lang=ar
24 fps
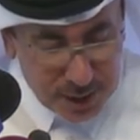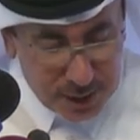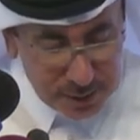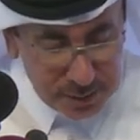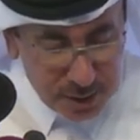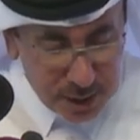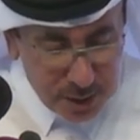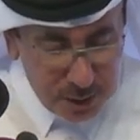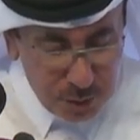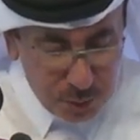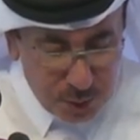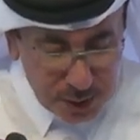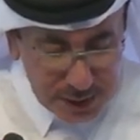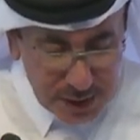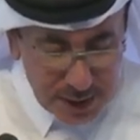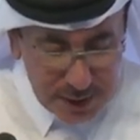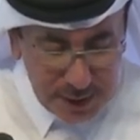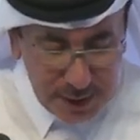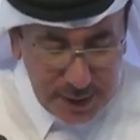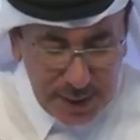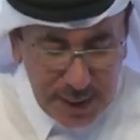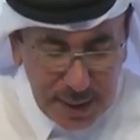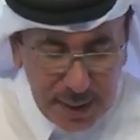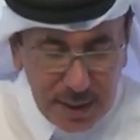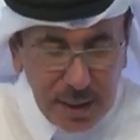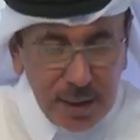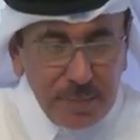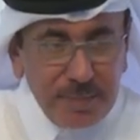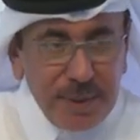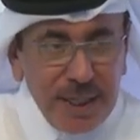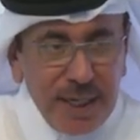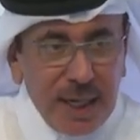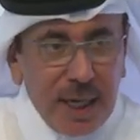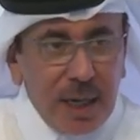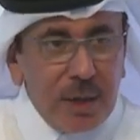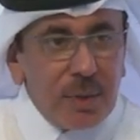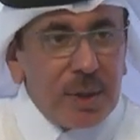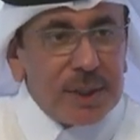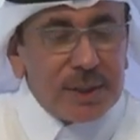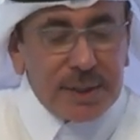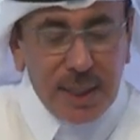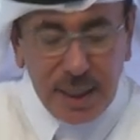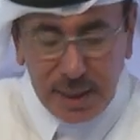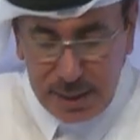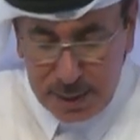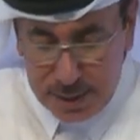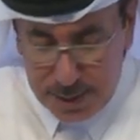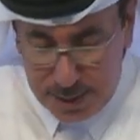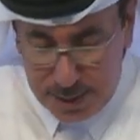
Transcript: قطر الوطنية للبيئة والتغيير